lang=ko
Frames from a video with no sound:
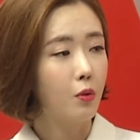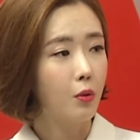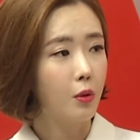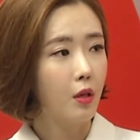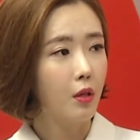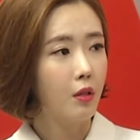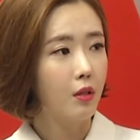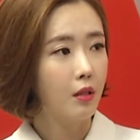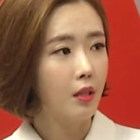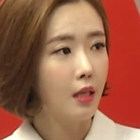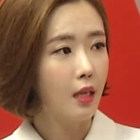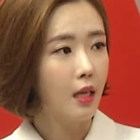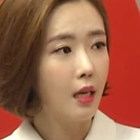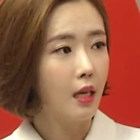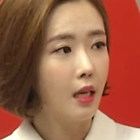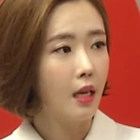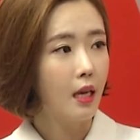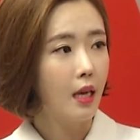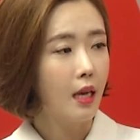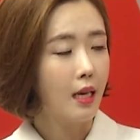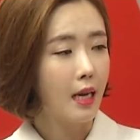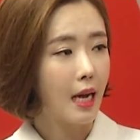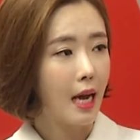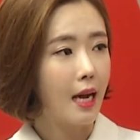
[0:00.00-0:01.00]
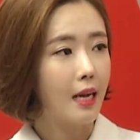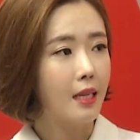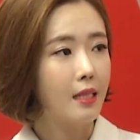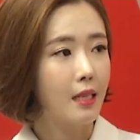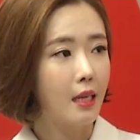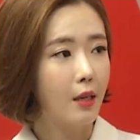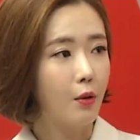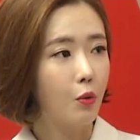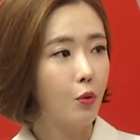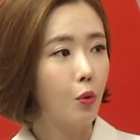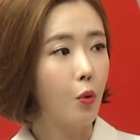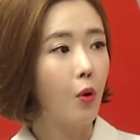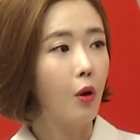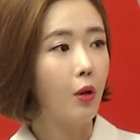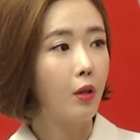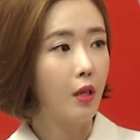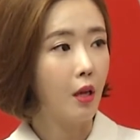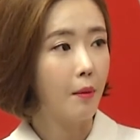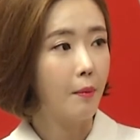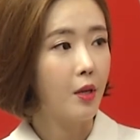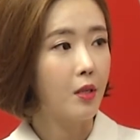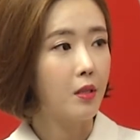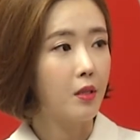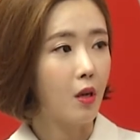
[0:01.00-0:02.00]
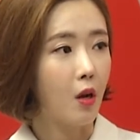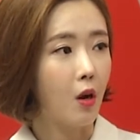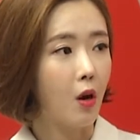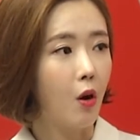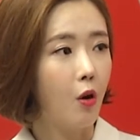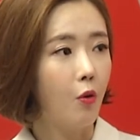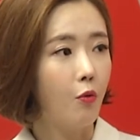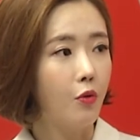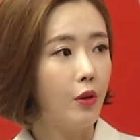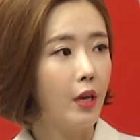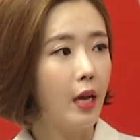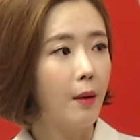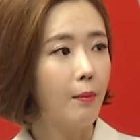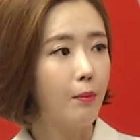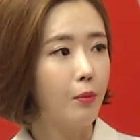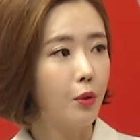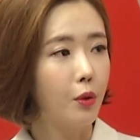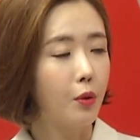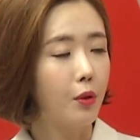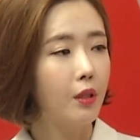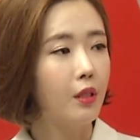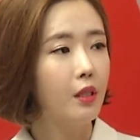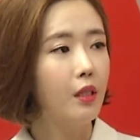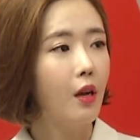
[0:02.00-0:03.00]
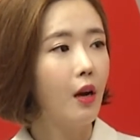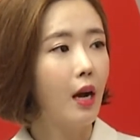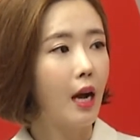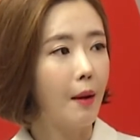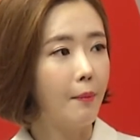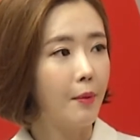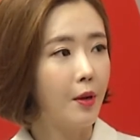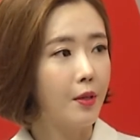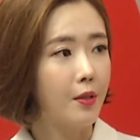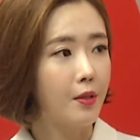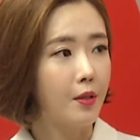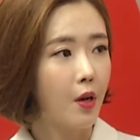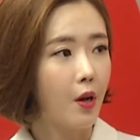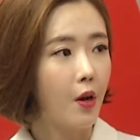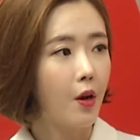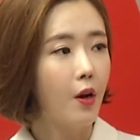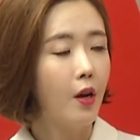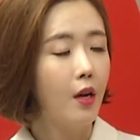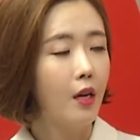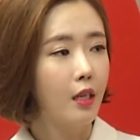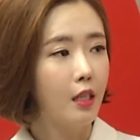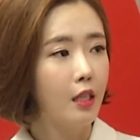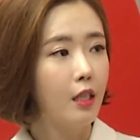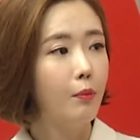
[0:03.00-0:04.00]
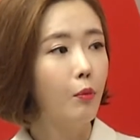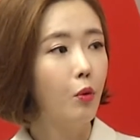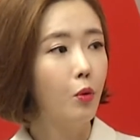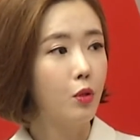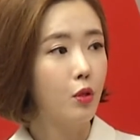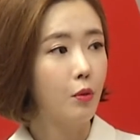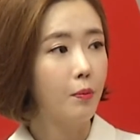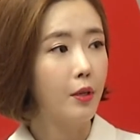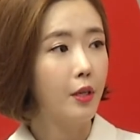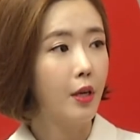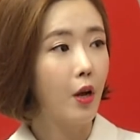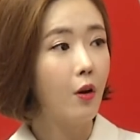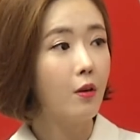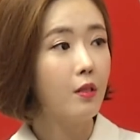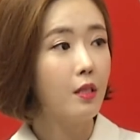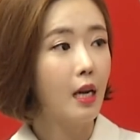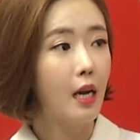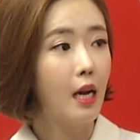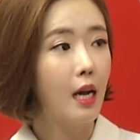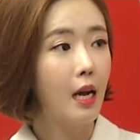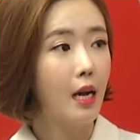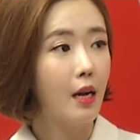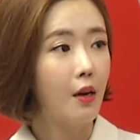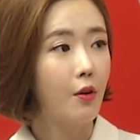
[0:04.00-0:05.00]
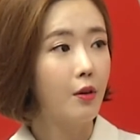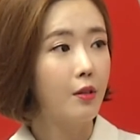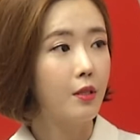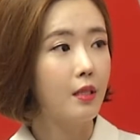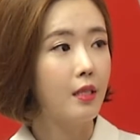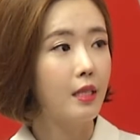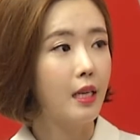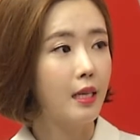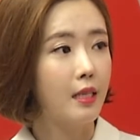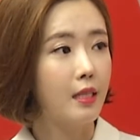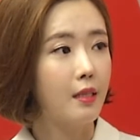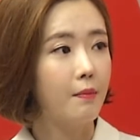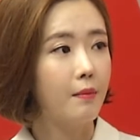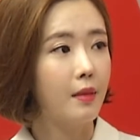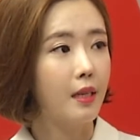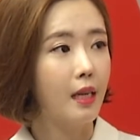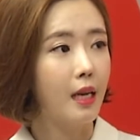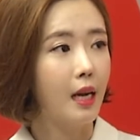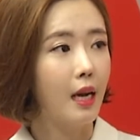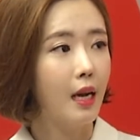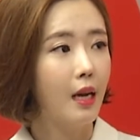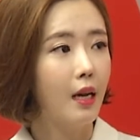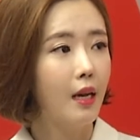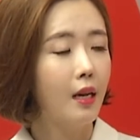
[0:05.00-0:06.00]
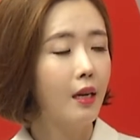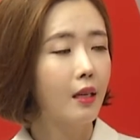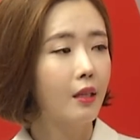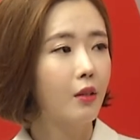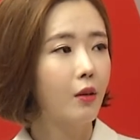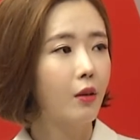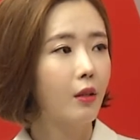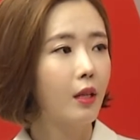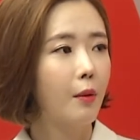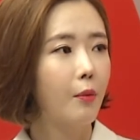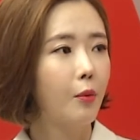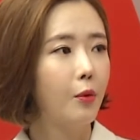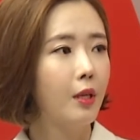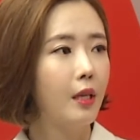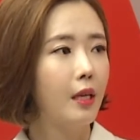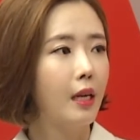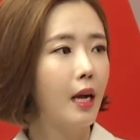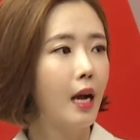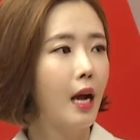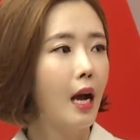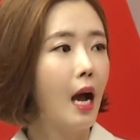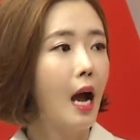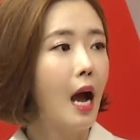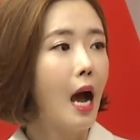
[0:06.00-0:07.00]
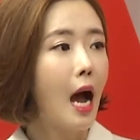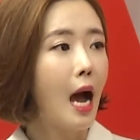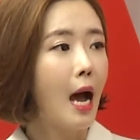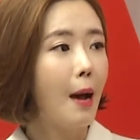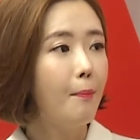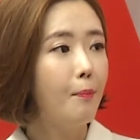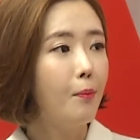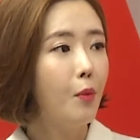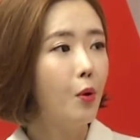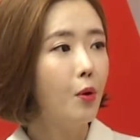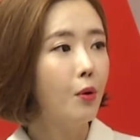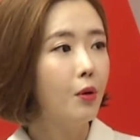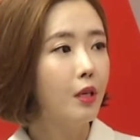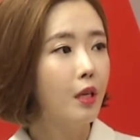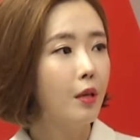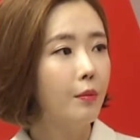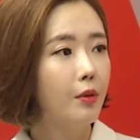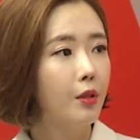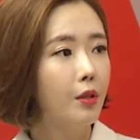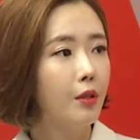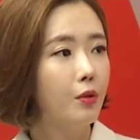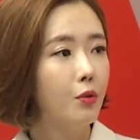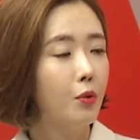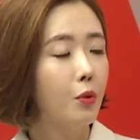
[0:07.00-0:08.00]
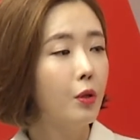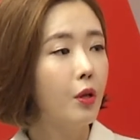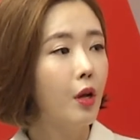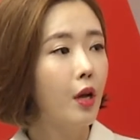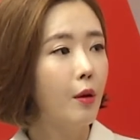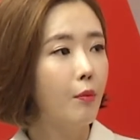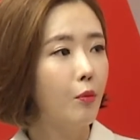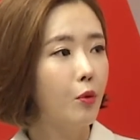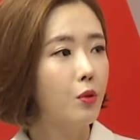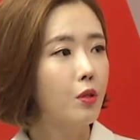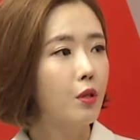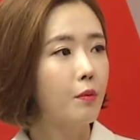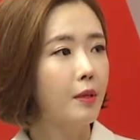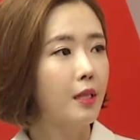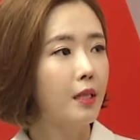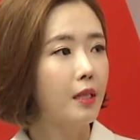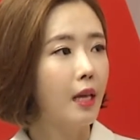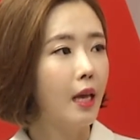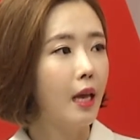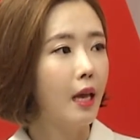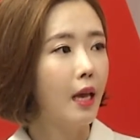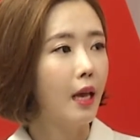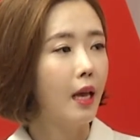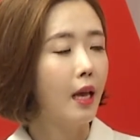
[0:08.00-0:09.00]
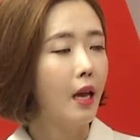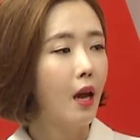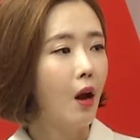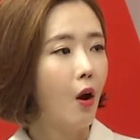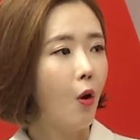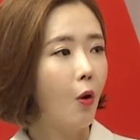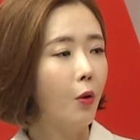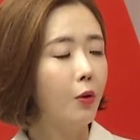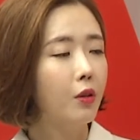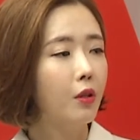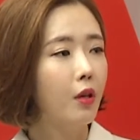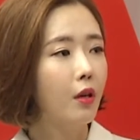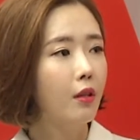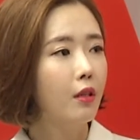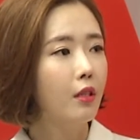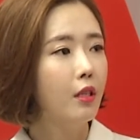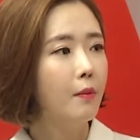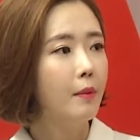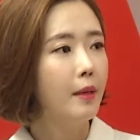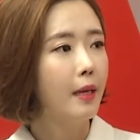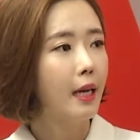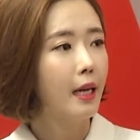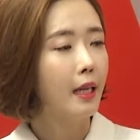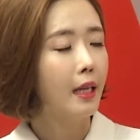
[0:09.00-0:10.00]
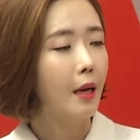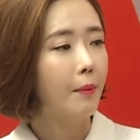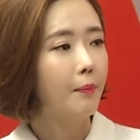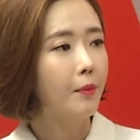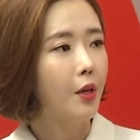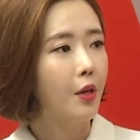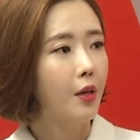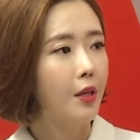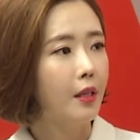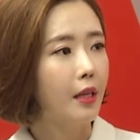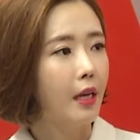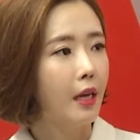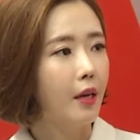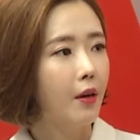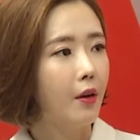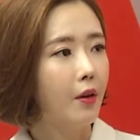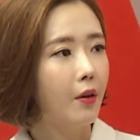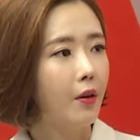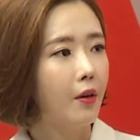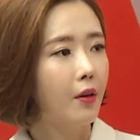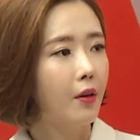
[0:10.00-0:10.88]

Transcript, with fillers: 소녀들이 강제로 동원되면서 위안부로 끌려가면서 그 모습을 형상화한 것이지 않습니까? 그러다 보니까 한복을 입은 소녀의 모습인데 어떤 의미가 담겨 있나요?